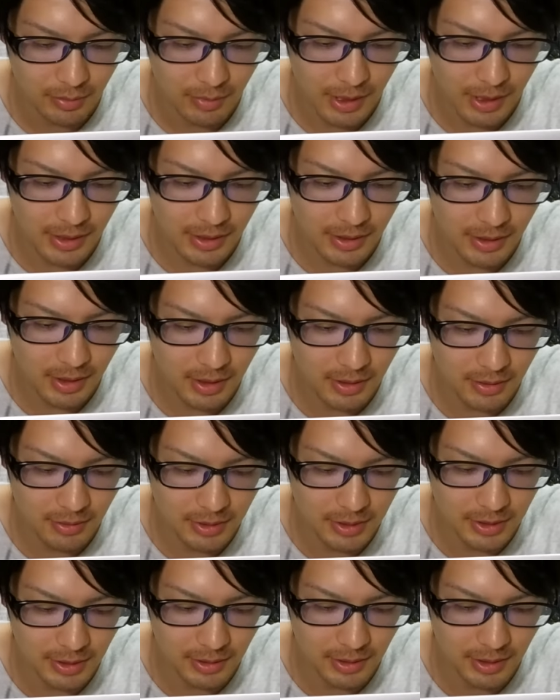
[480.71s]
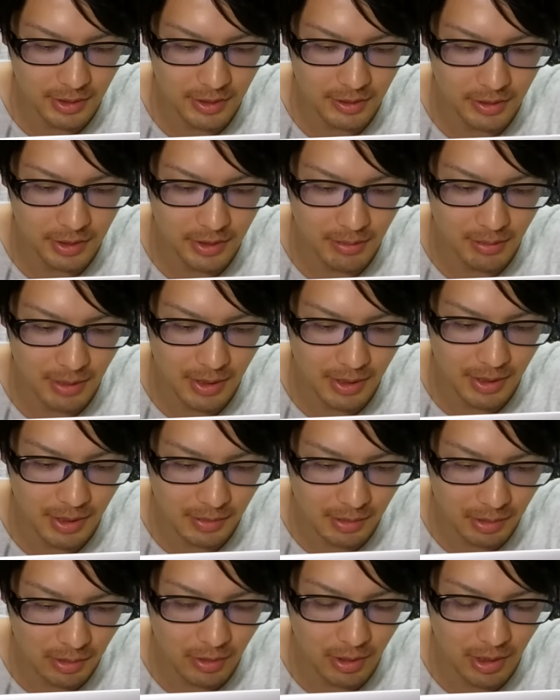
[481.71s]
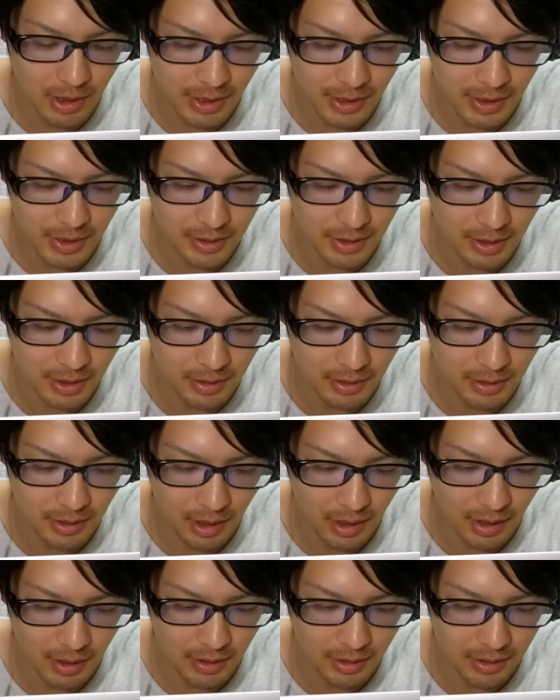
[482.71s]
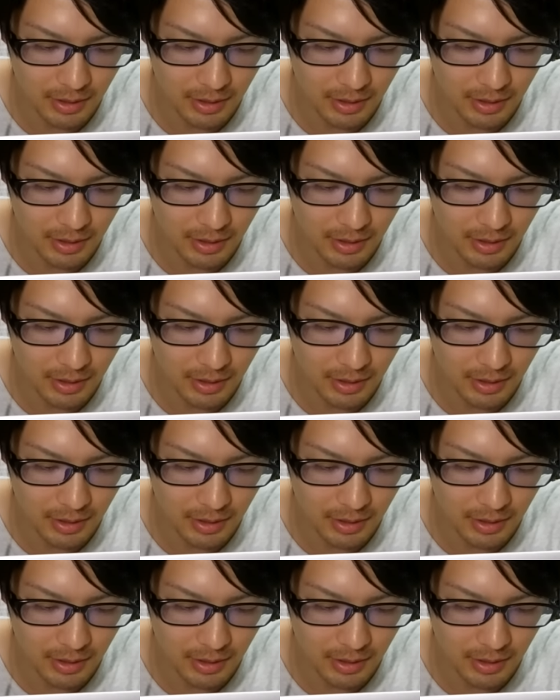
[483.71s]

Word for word: 毎ターンは絶対来てほしい。毎ターンは5がいい。絶対。